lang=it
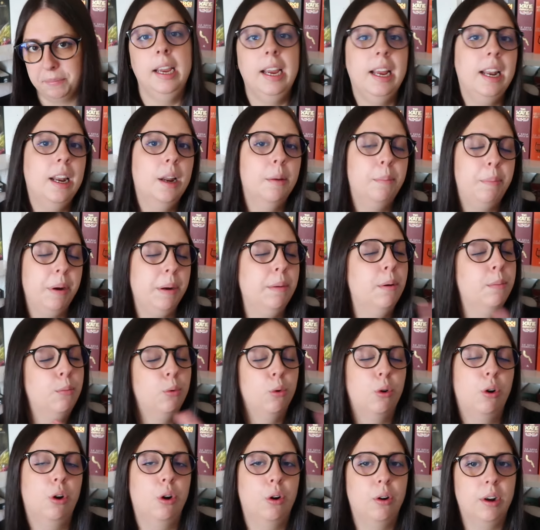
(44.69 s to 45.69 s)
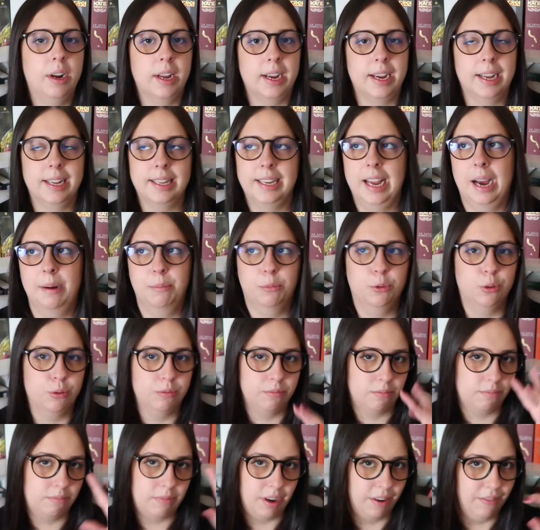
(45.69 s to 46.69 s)
Il primo book haul che
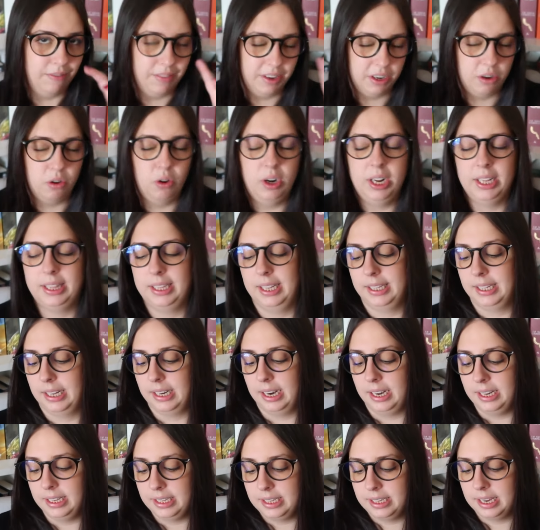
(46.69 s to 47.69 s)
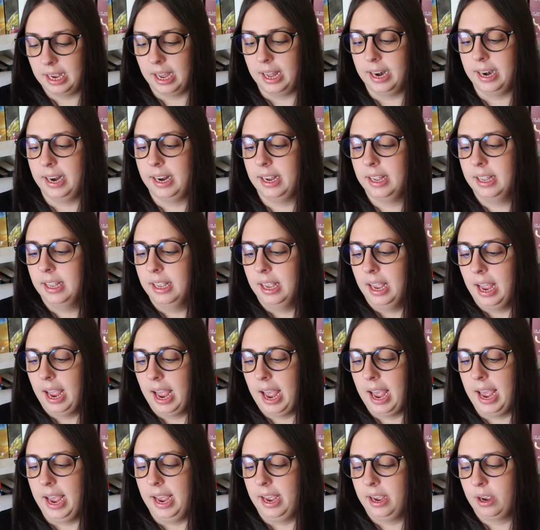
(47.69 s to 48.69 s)
andiamo tra virgolette ad analizzare
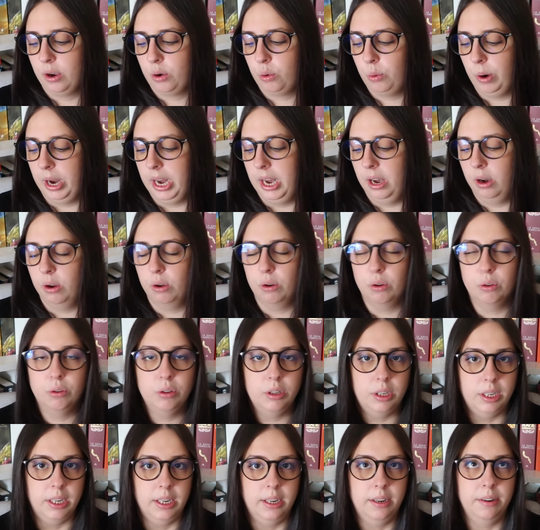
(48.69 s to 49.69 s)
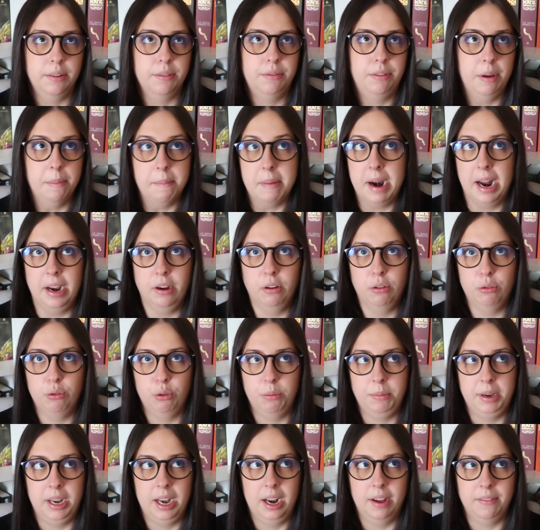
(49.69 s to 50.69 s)
è quello di febbraio
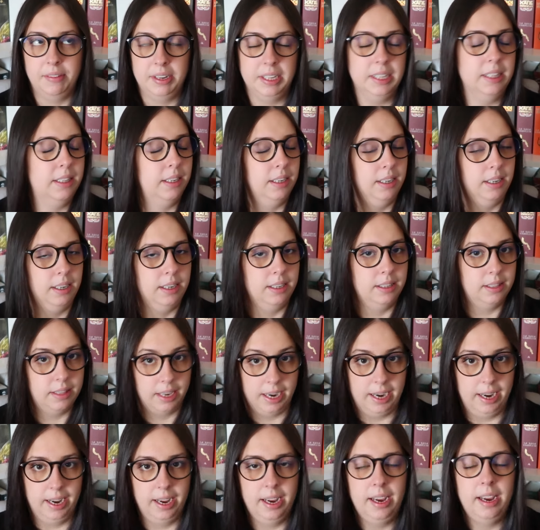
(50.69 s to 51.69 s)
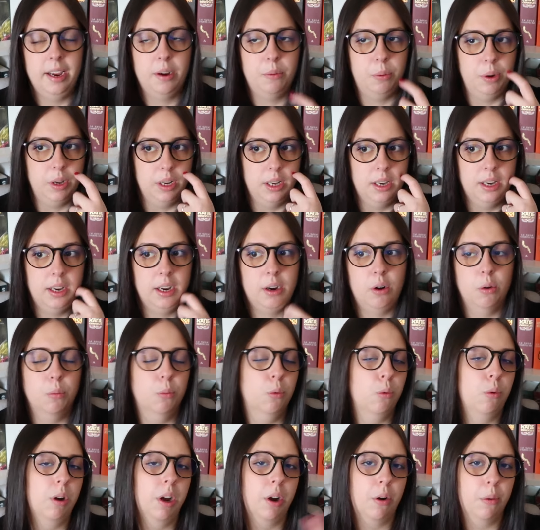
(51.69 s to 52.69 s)
2023 e quindi
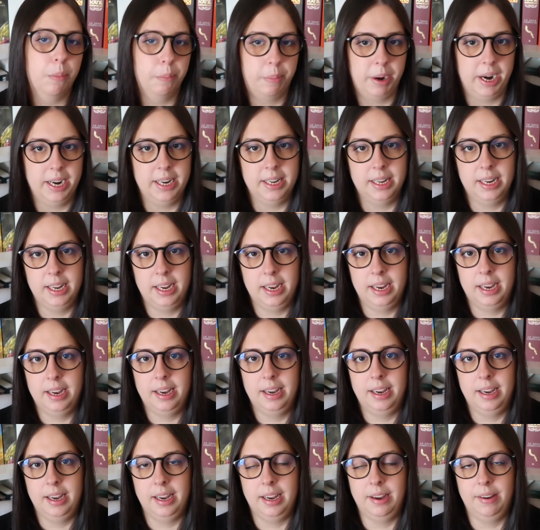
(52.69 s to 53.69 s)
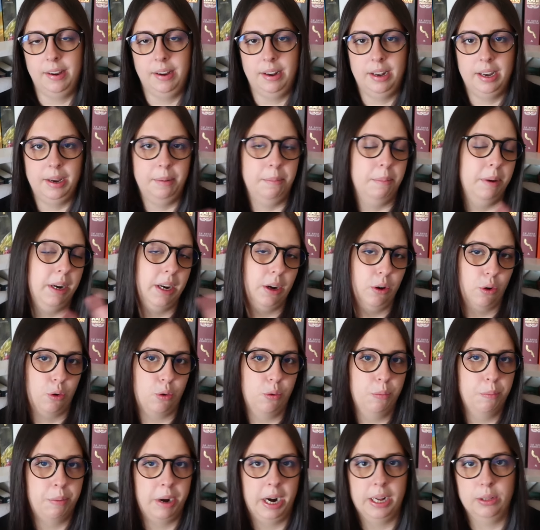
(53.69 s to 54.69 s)
comunque comprende i libri che ho
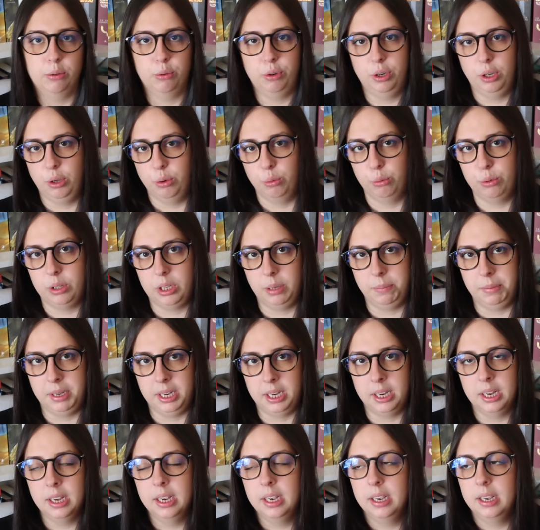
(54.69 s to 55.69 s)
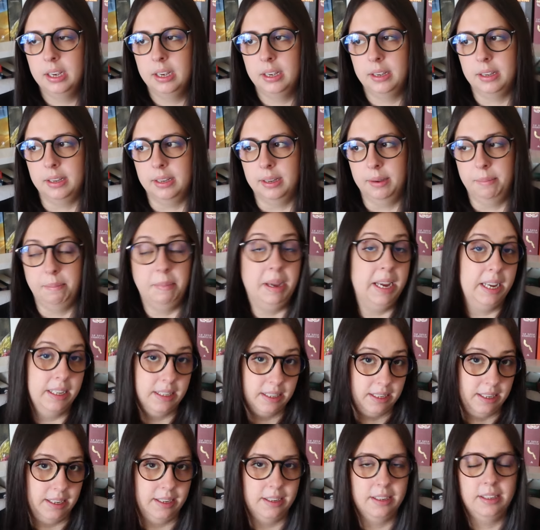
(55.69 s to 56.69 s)
comprato negli ultimi eh,
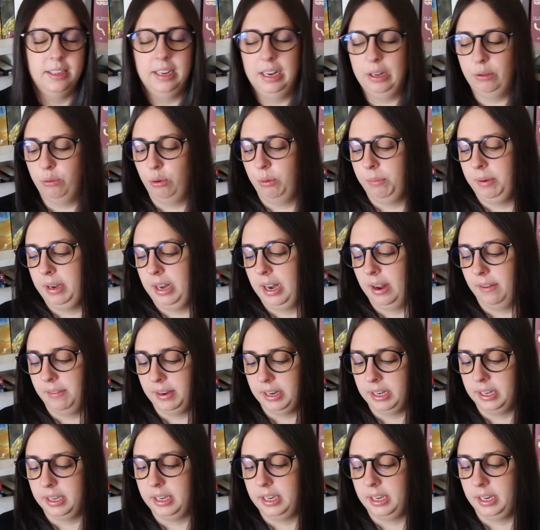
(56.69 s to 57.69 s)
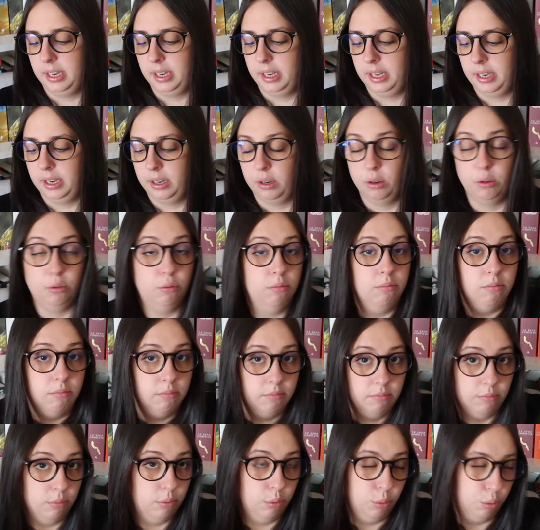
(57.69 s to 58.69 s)
mesi del
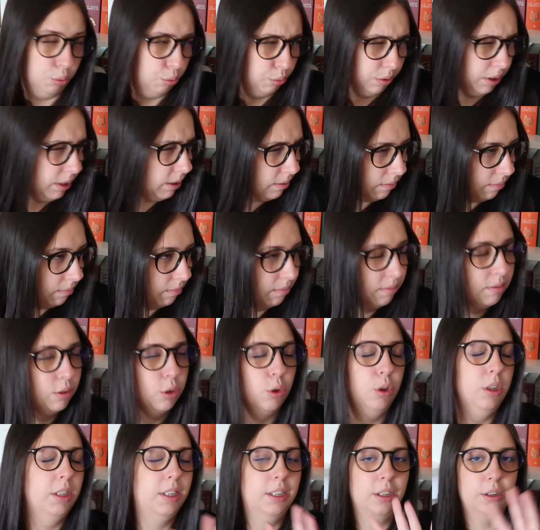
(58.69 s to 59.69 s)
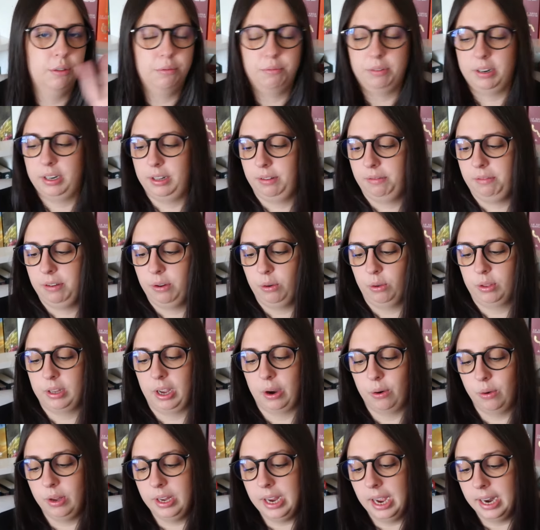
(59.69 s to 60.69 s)
2022 sto iniziando a fare difficoltà
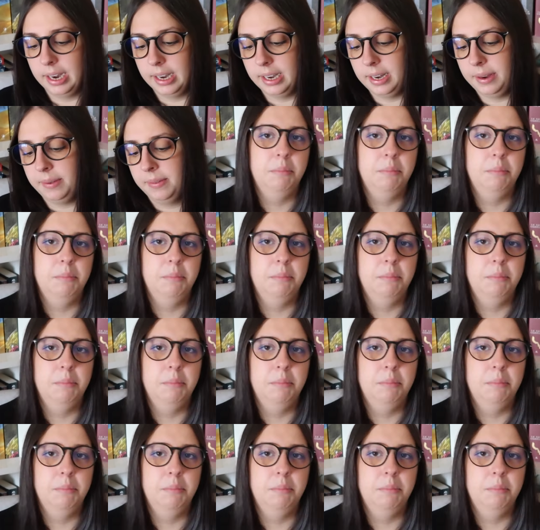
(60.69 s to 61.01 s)
con gli anni.